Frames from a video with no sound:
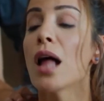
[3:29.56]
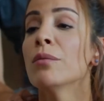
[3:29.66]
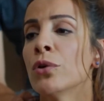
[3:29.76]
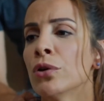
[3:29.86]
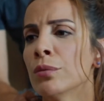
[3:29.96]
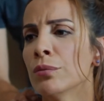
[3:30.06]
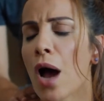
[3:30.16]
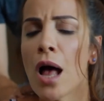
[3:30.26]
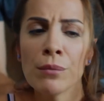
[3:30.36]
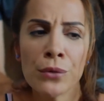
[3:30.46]
Almıyorum.
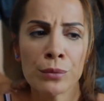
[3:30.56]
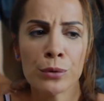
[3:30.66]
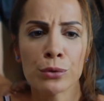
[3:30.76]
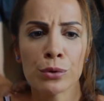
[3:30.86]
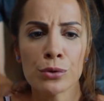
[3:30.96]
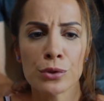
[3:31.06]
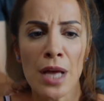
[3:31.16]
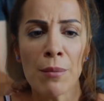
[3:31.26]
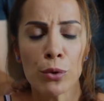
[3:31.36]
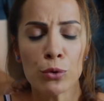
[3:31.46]
Almıyorum Kurtuluş.
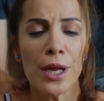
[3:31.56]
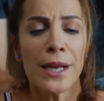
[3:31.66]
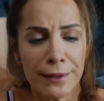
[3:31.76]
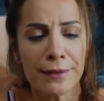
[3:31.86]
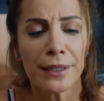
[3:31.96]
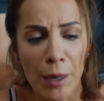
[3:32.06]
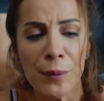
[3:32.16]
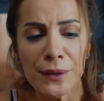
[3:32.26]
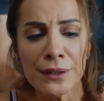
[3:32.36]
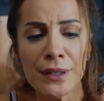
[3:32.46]
Sen böyle dün elektriğe
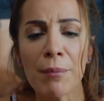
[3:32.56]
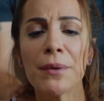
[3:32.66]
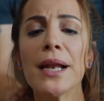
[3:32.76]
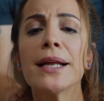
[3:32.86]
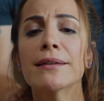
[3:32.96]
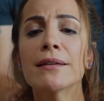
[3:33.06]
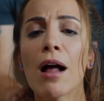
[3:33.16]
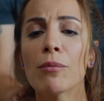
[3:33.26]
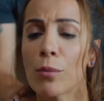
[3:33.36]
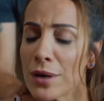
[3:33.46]
kapıldığından beri elektrik
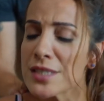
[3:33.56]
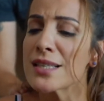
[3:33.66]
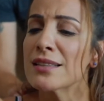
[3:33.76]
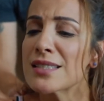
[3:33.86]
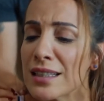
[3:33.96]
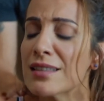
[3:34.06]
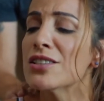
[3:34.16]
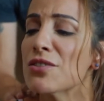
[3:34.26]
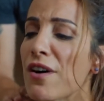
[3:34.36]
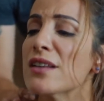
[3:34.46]
almıyorum. Acı sen de
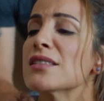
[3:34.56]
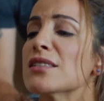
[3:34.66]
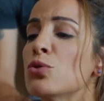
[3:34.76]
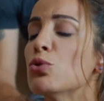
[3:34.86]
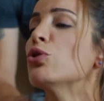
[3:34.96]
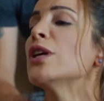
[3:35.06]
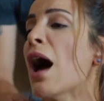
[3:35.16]
yeterince fazlası yüklü